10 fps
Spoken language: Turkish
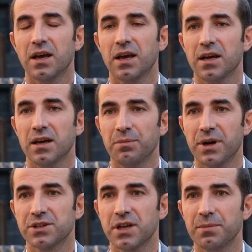e,
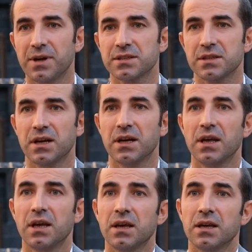başlayıp aslında...
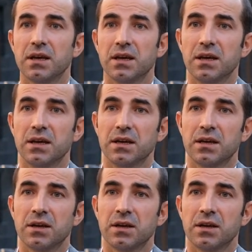E,